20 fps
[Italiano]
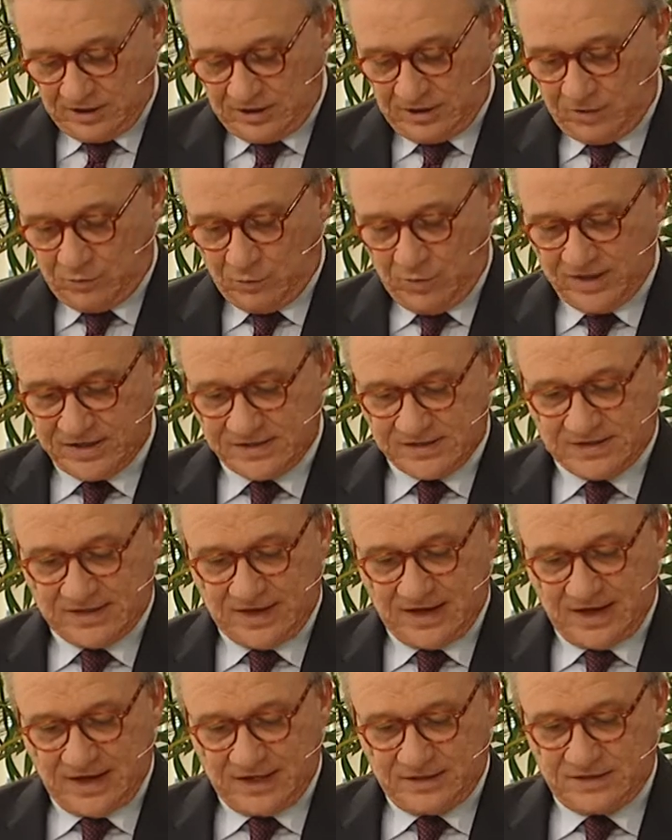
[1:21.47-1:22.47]
di
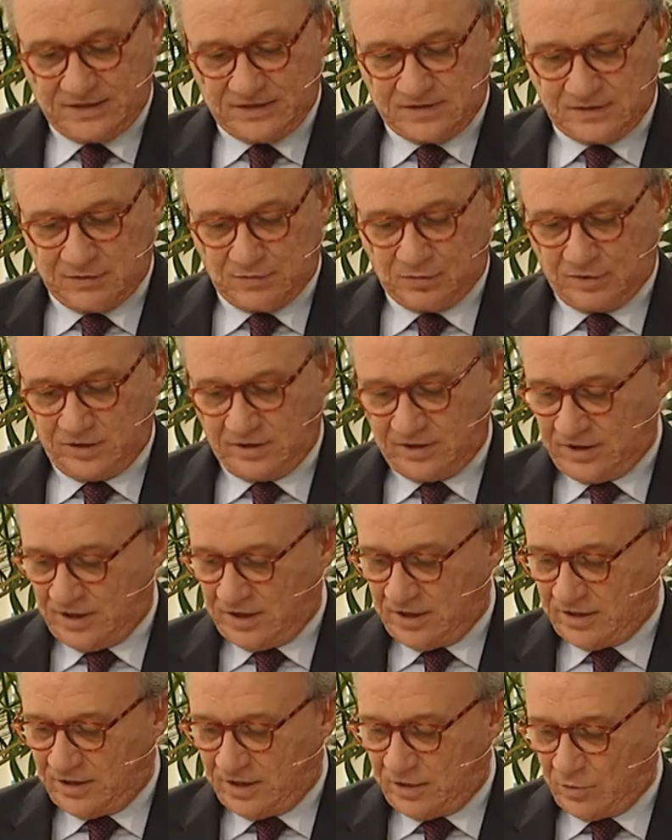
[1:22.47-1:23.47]
questa edizione
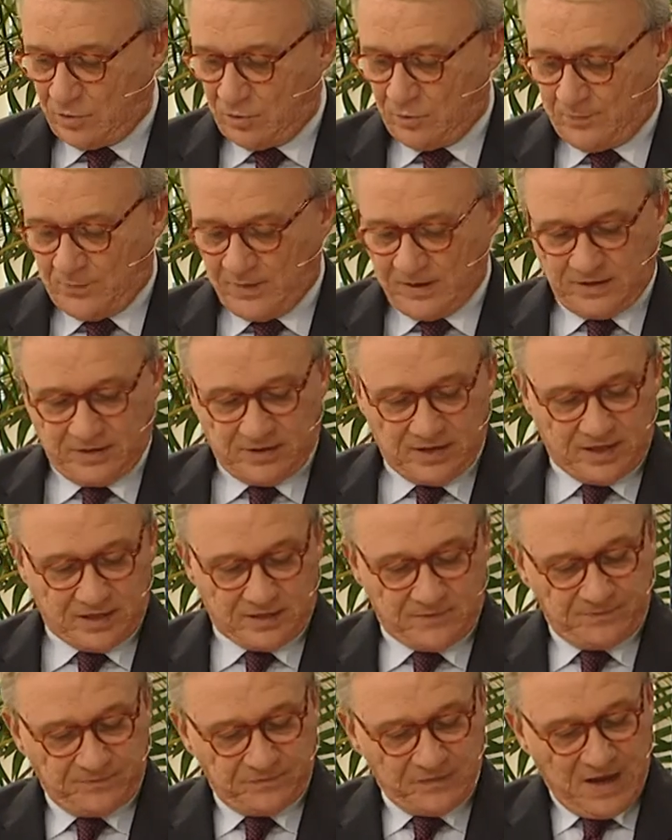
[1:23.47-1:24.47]
degli Open
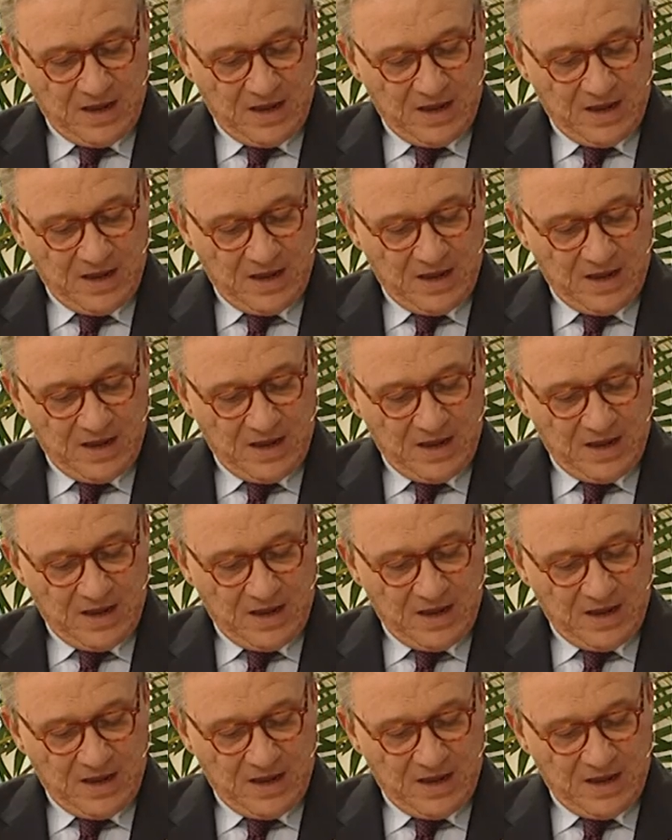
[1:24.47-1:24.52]
Day.